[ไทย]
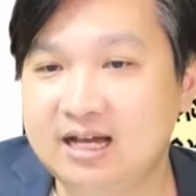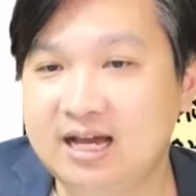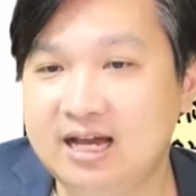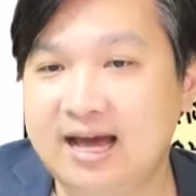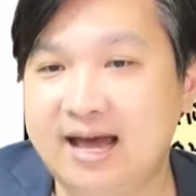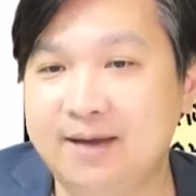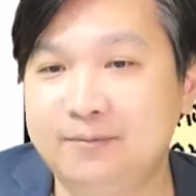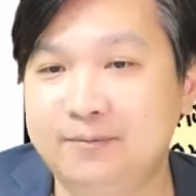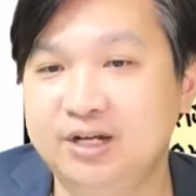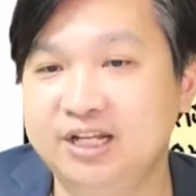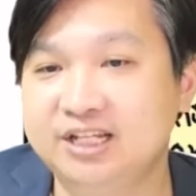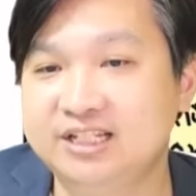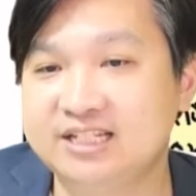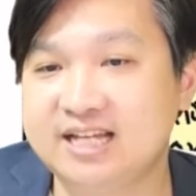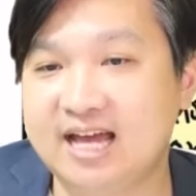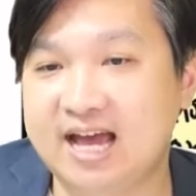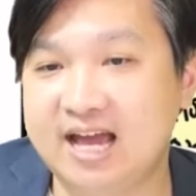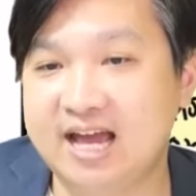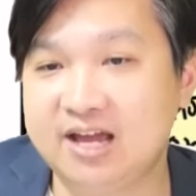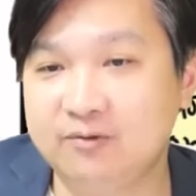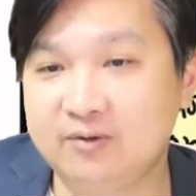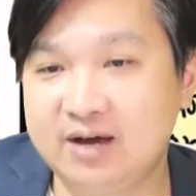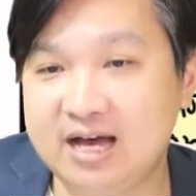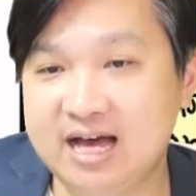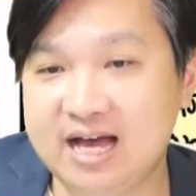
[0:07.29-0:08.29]
ให้วินิจฉั
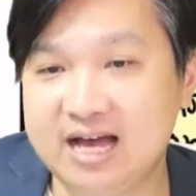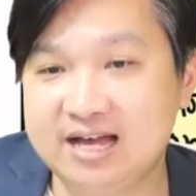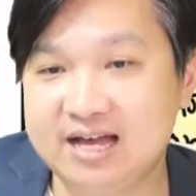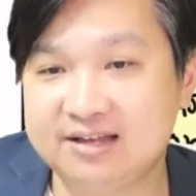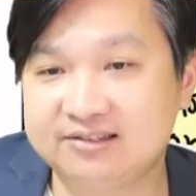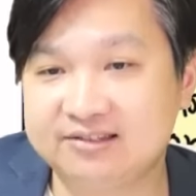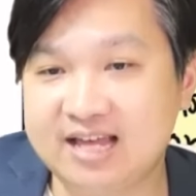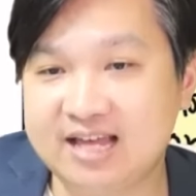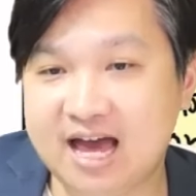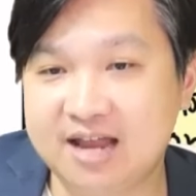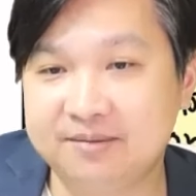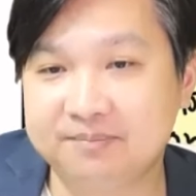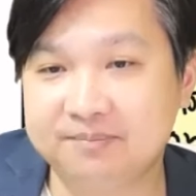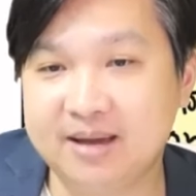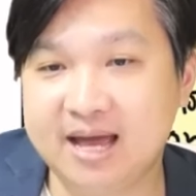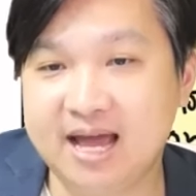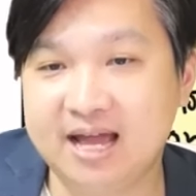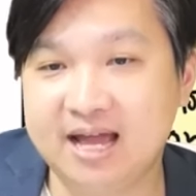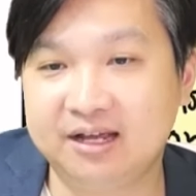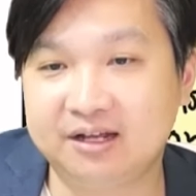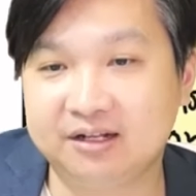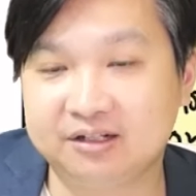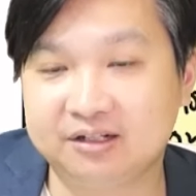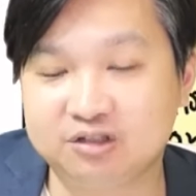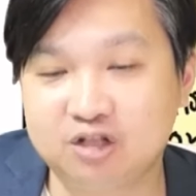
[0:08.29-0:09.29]
ยว่าสารแพ่
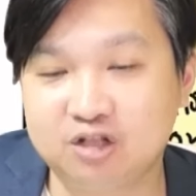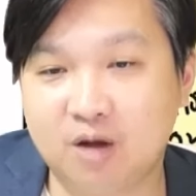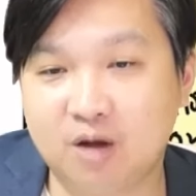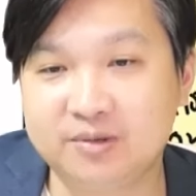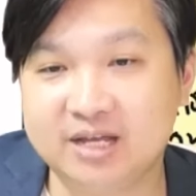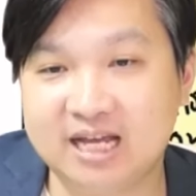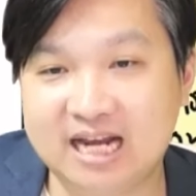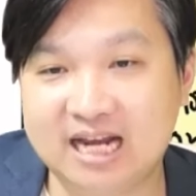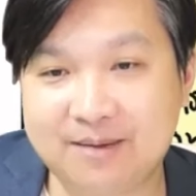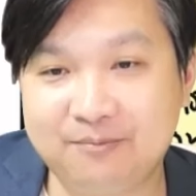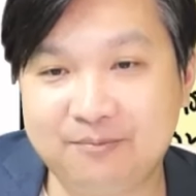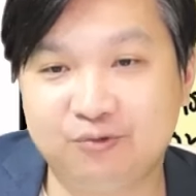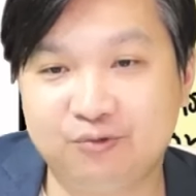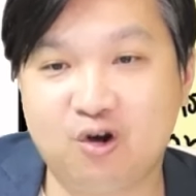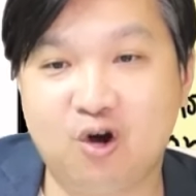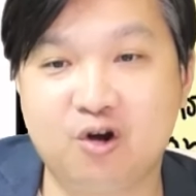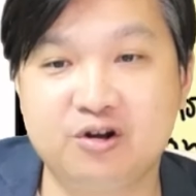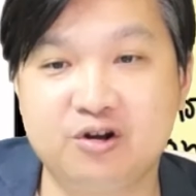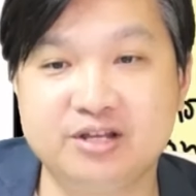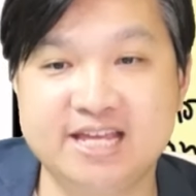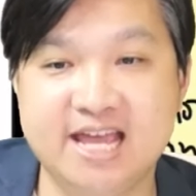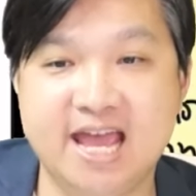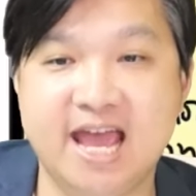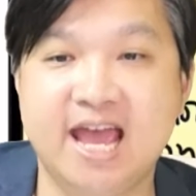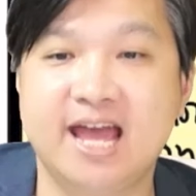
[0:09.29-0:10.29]
งชอบจะรับฟ้อง
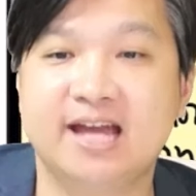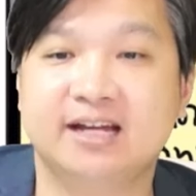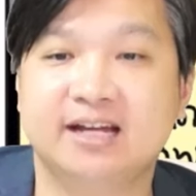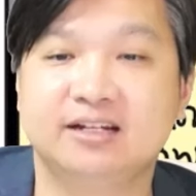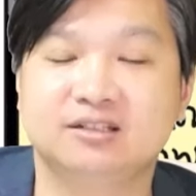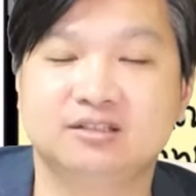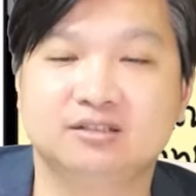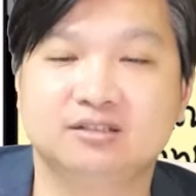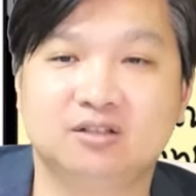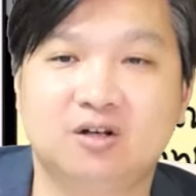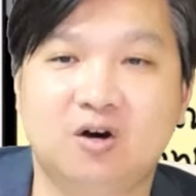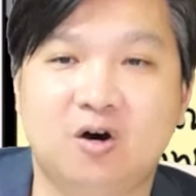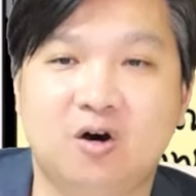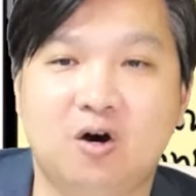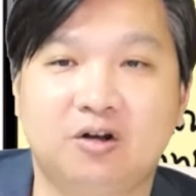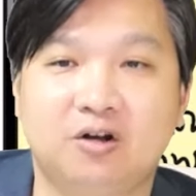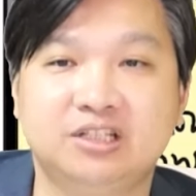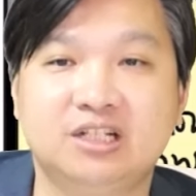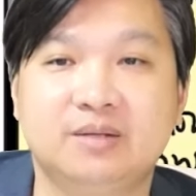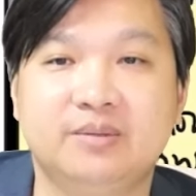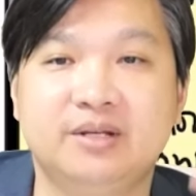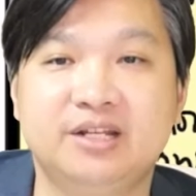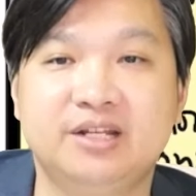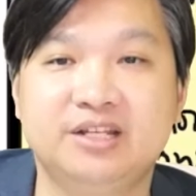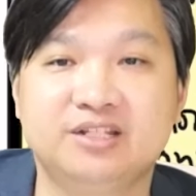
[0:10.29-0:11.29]
แย้งของ
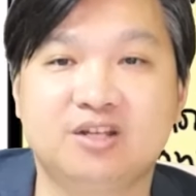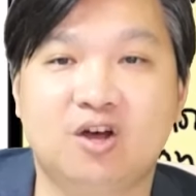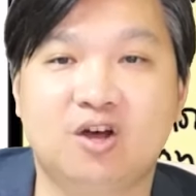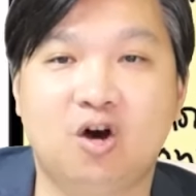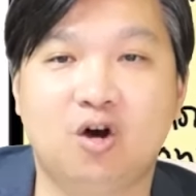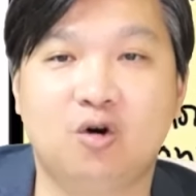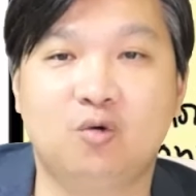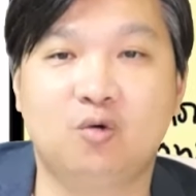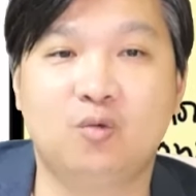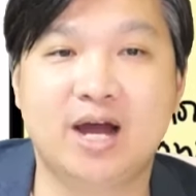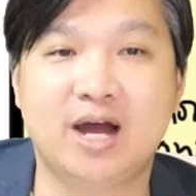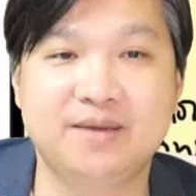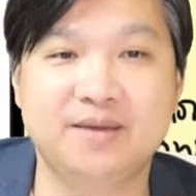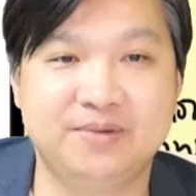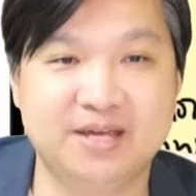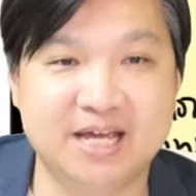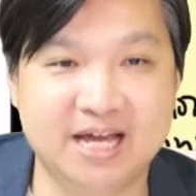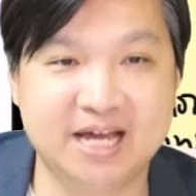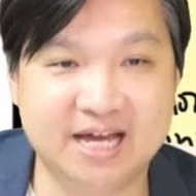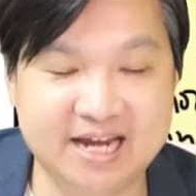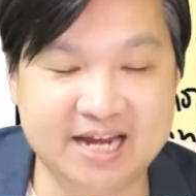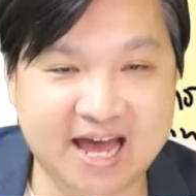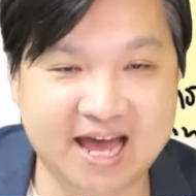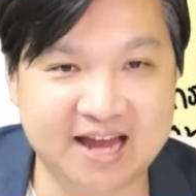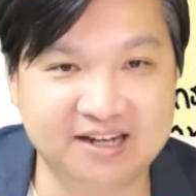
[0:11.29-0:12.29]
จำเลยที่ 2 ไว้พิ
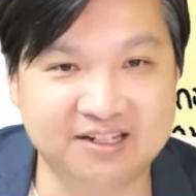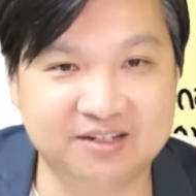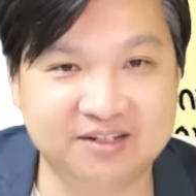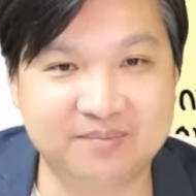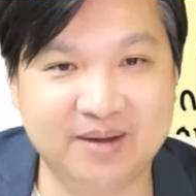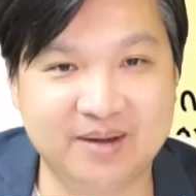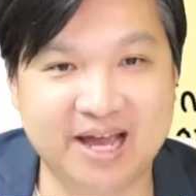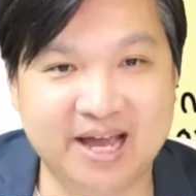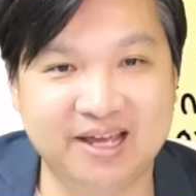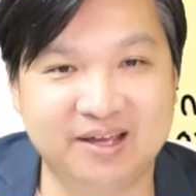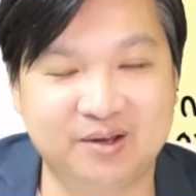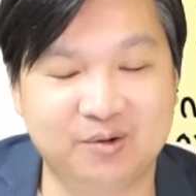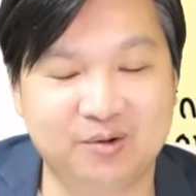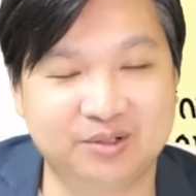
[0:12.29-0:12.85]
จารณาหรือไม่